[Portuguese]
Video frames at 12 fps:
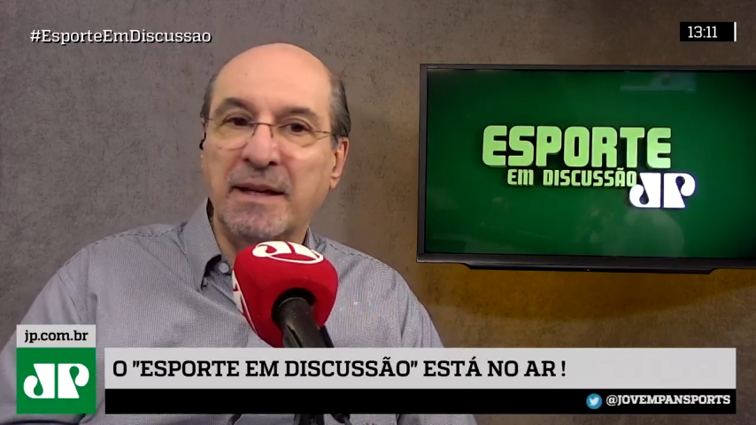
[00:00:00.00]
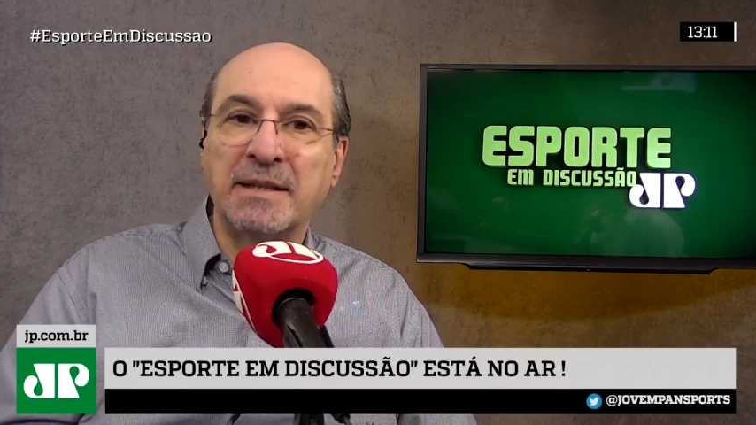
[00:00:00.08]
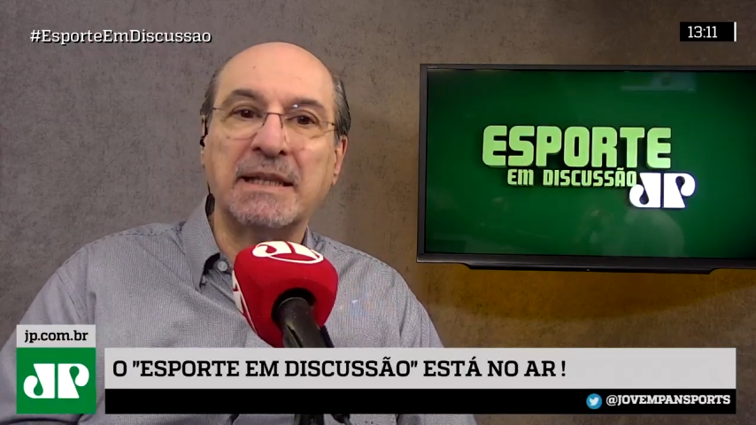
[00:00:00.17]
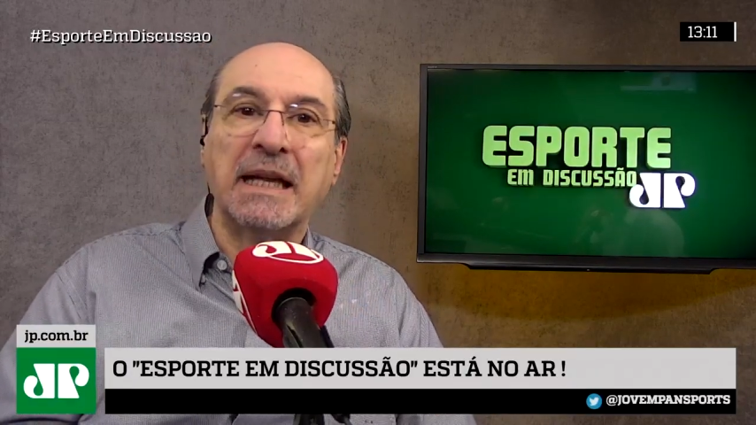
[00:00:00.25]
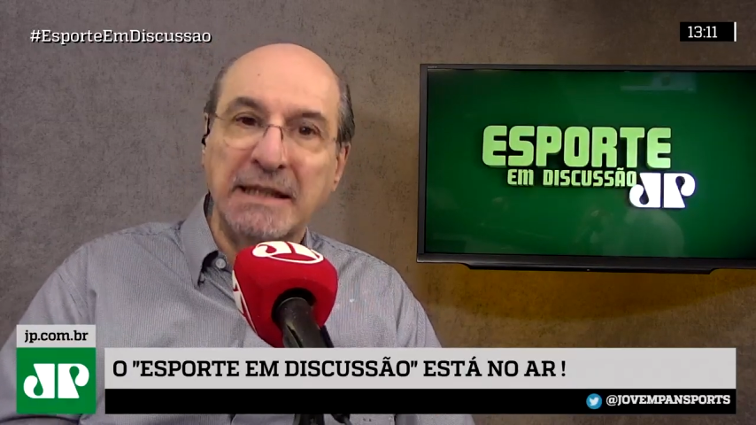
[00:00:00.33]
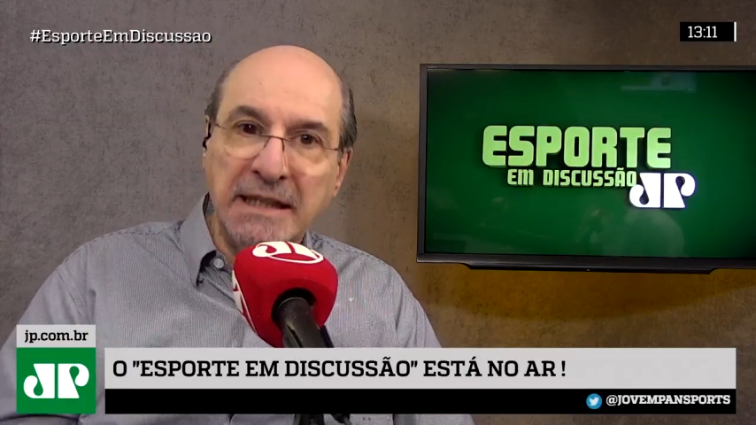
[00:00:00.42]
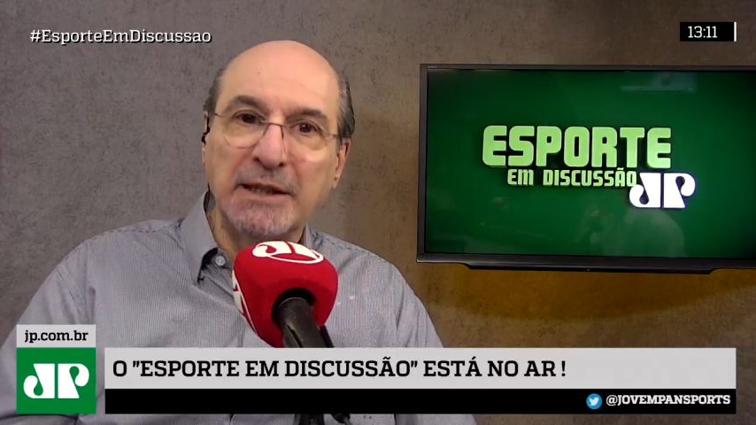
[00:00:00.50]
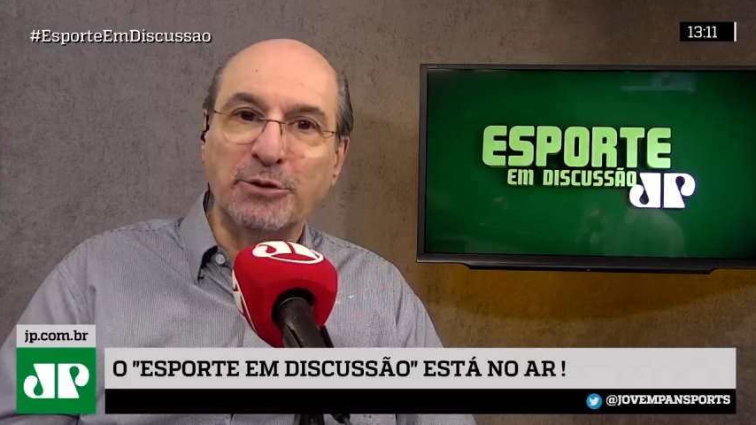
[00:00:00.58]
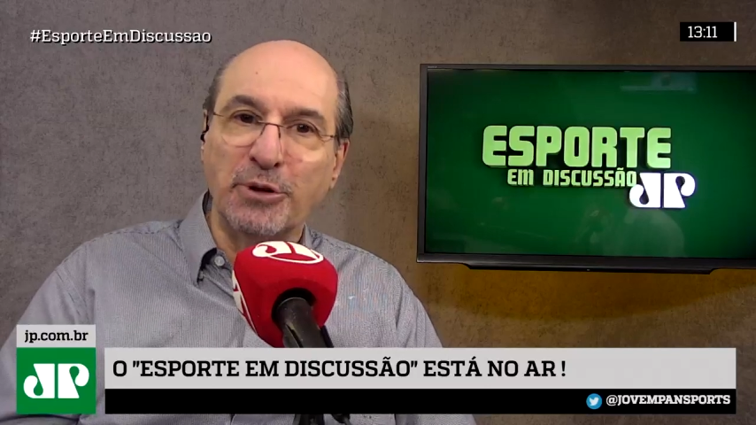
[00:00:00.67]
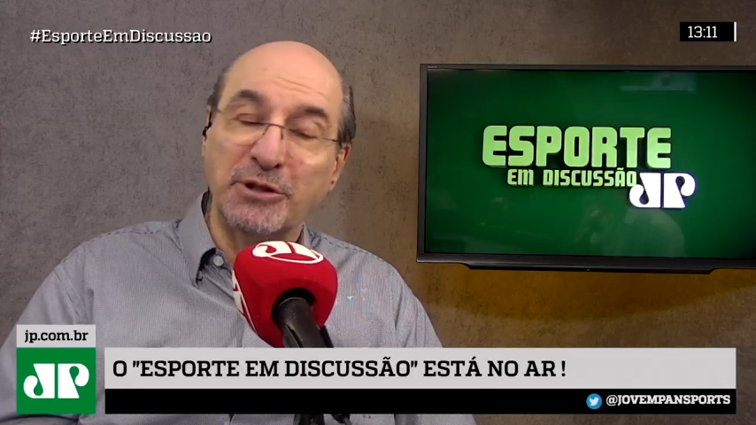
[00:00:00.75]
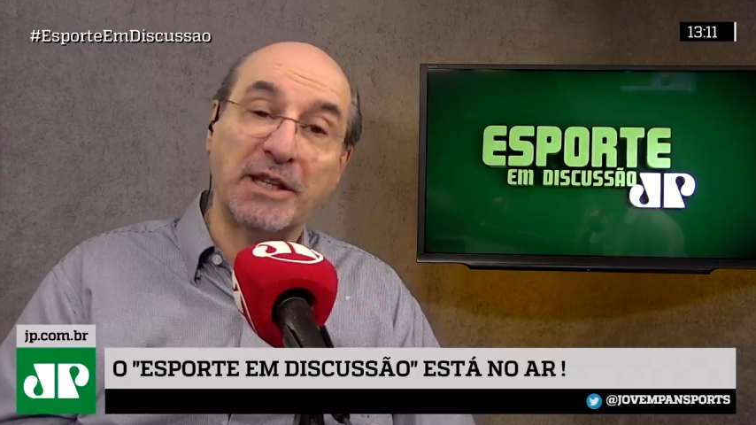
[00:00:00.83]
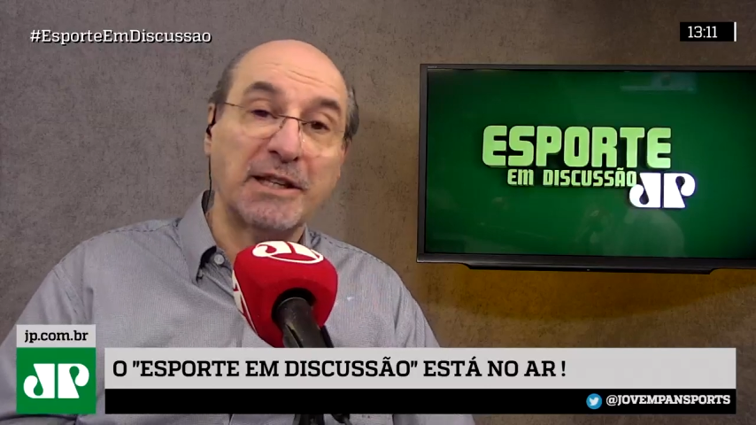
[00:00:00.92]
eh,
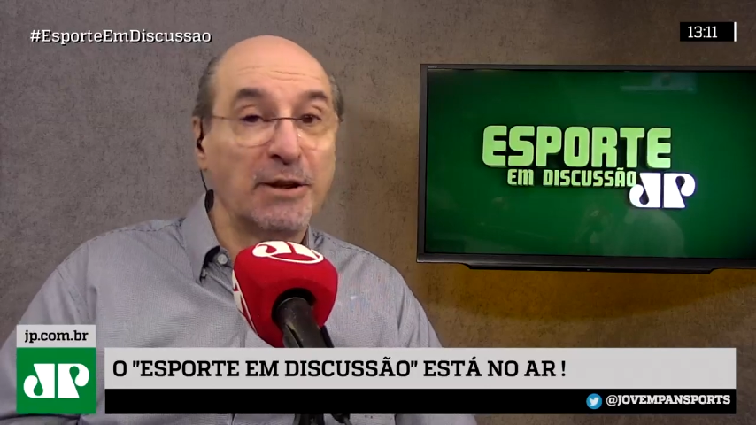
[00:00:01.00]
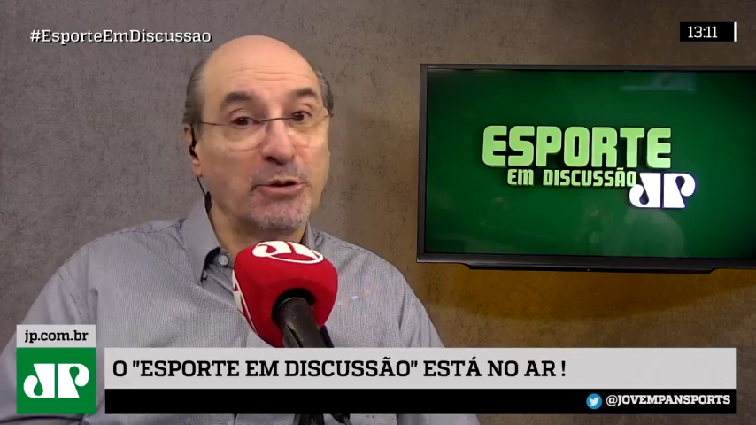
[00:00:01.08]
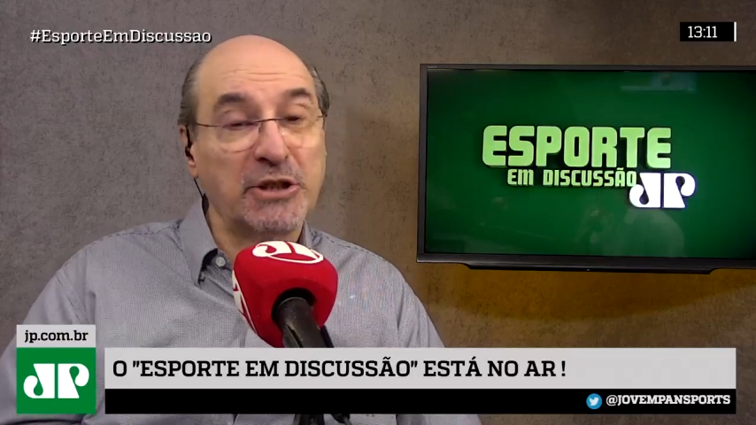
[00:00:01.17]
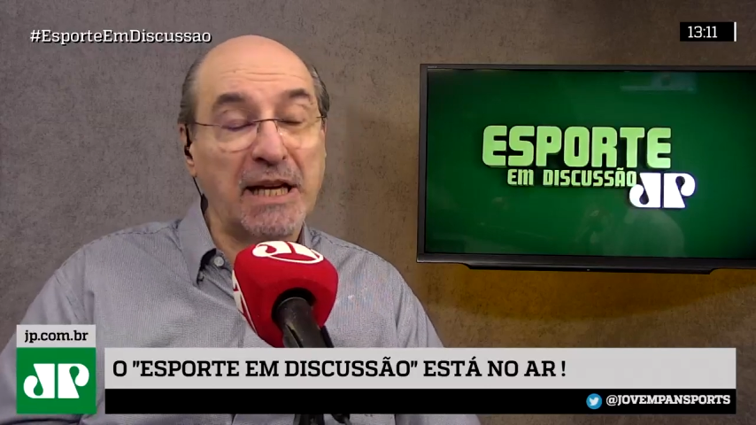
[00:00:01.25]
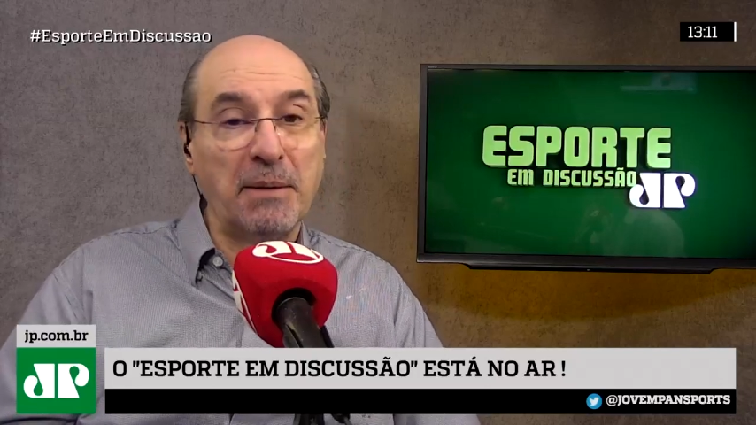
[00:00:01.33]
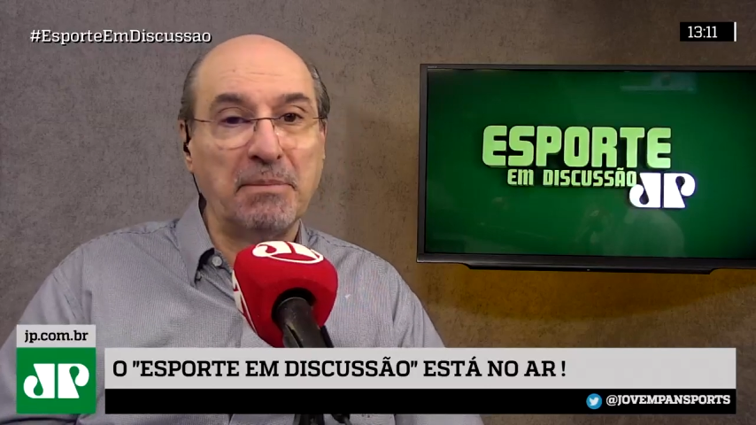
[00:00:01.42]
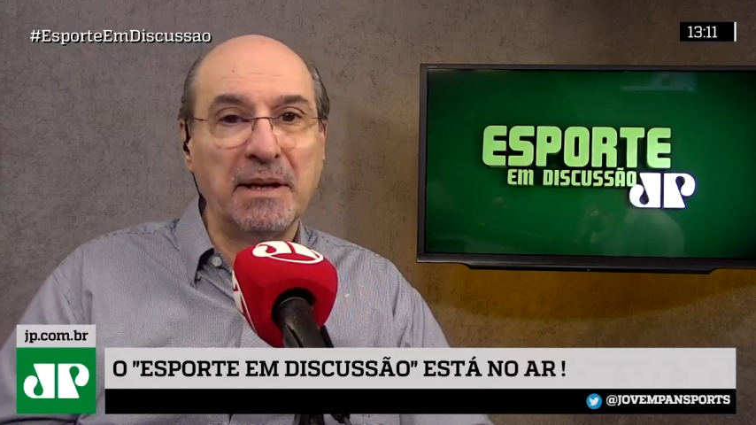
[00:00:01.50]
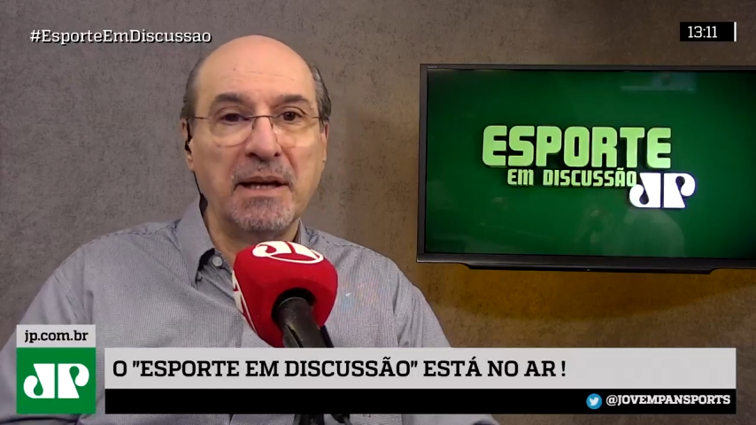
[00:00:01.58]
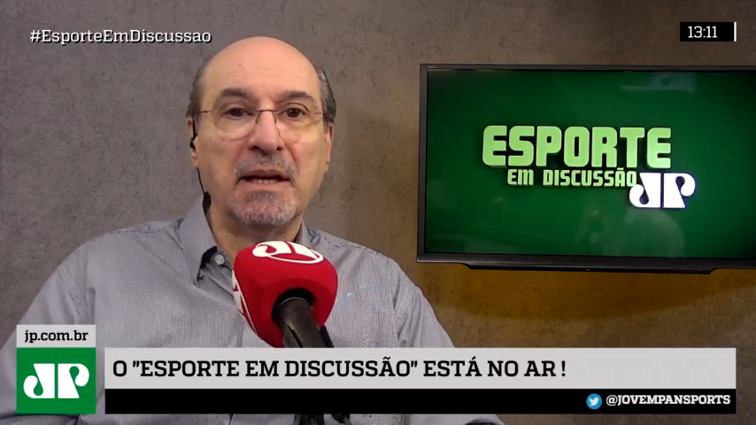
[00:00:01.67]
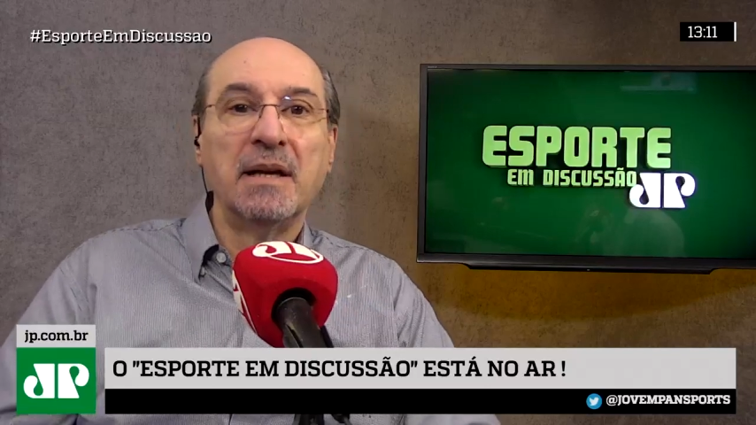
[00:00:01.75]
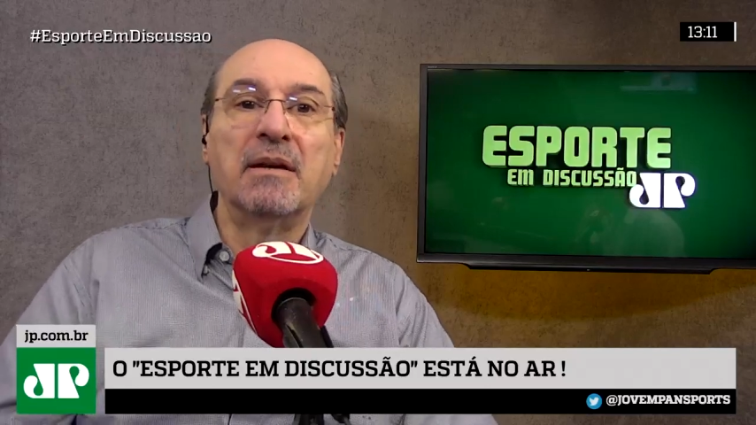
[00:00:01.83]
estendido, a gente não sabe,